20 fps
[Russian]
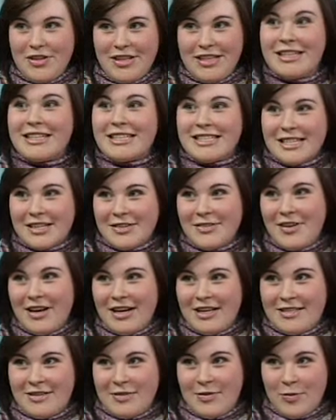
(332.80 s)
не
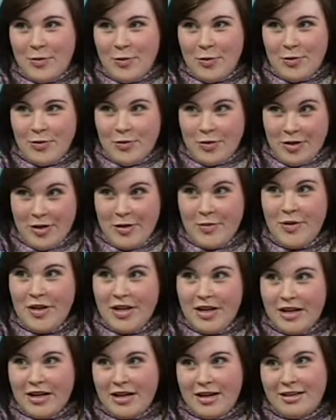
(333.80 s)
раскрывается в полной
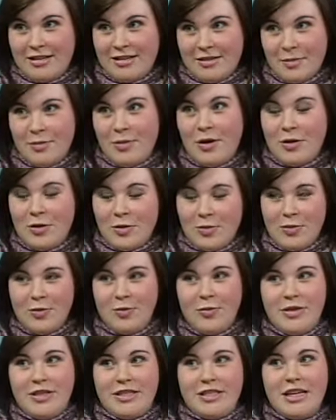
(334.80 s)
мере, как это могло бы
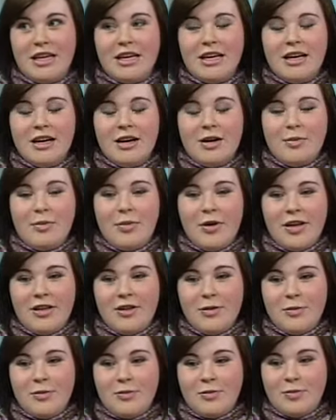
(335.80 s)
быть.
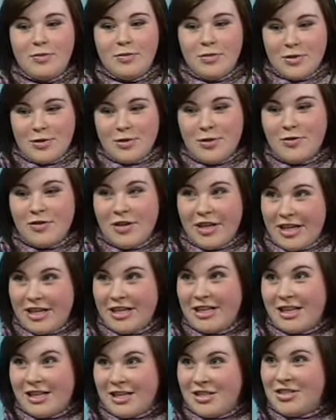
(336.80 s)
Поэтому, безусловно,
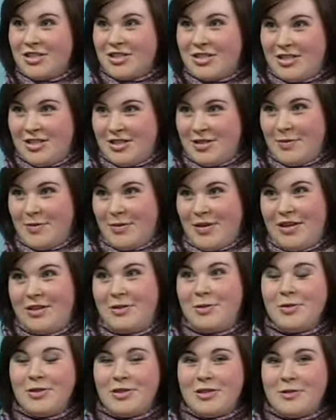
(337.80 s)
легче с детьми.
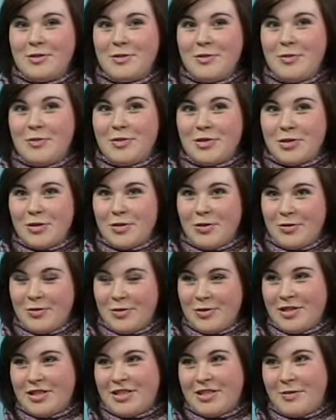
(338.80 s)
Но ну и с людьми пожилого
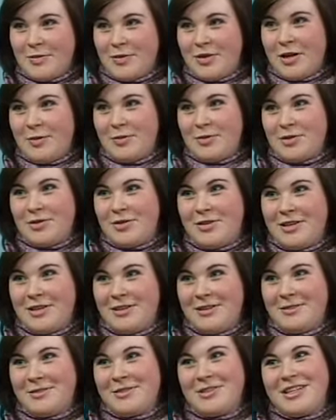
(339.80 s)
возраста, потому что
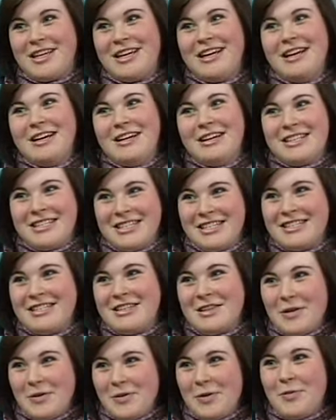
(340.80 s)
их уже
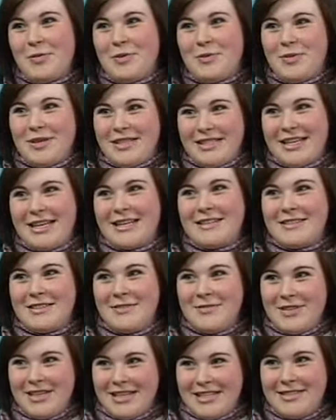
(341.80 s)
жизненный опыт подсказывает
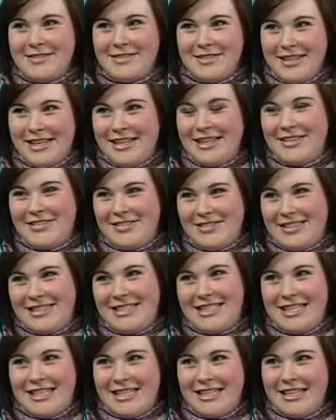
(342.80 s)
им, как себя надо
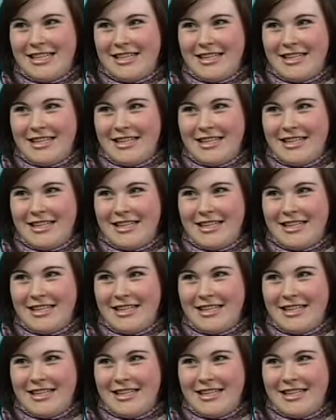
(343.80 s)
вести.